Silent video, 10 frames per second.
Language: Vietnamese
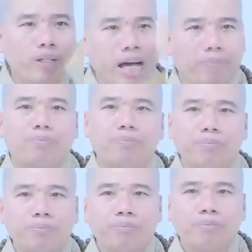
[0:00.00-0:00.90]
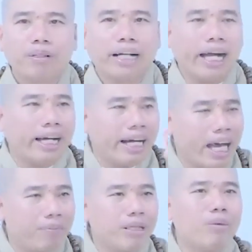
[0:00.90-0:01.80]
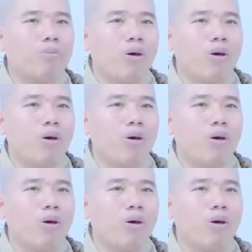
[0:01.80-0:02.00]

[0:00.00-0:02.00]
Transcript: búa đập cần làm ra một